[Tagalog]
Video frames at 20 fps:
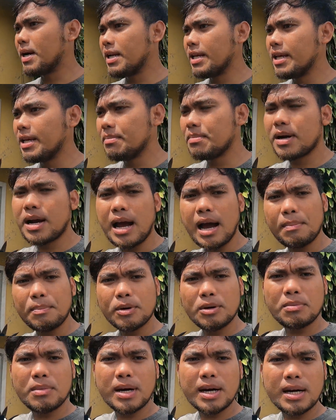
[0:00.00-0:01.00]
uh, bali
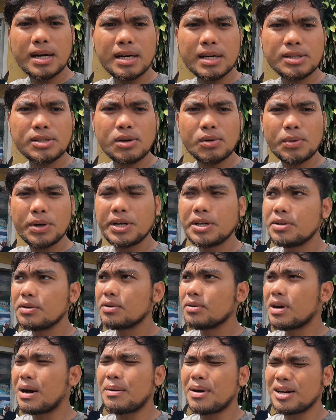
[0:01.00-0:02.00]
maghapon mga kasawerd
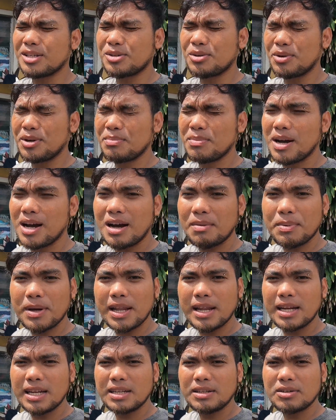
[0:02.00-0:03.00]
no. Ah, kasawerd mga
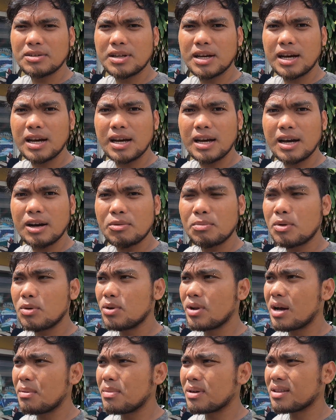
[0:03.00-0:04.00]
kapanalig no na ako
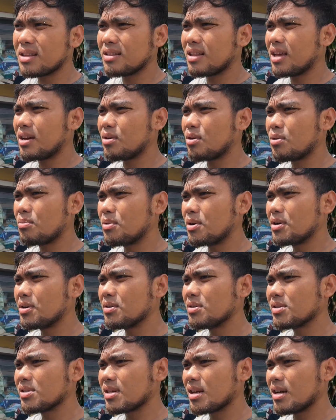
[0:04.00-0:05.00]
muna ang magte-take over
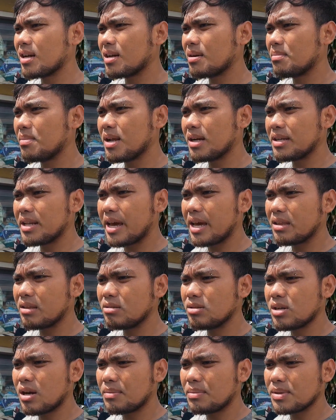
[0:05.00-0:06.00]
dun sa vlog ni
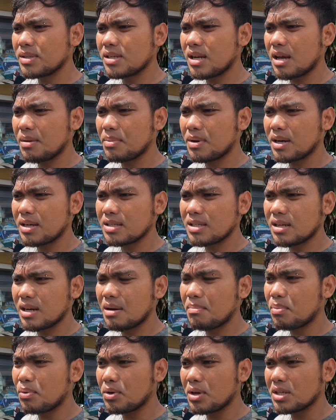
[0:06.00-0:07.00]
Idol Jabber Sniper kasi
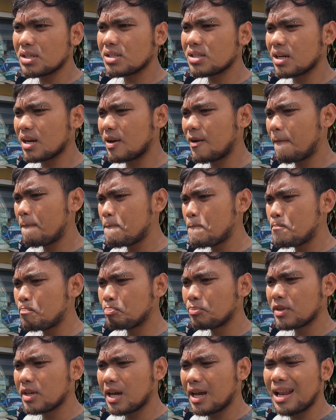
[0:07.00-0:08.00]
nga puyat siya.
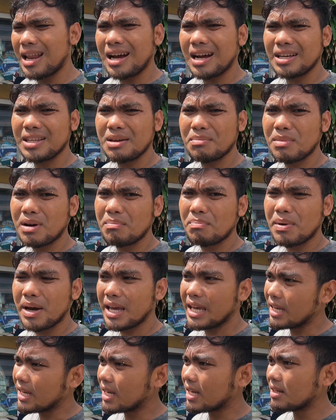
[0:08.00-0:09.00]
Kailangan niya
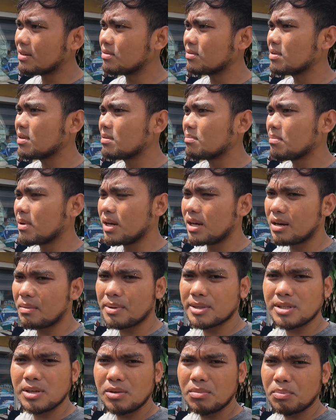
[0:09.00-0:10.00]
magpahinga. No?
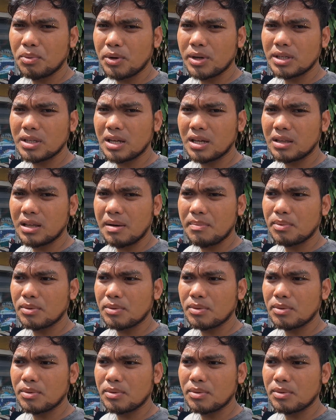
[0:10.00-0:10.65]
Mahirap kasi yung puyat ka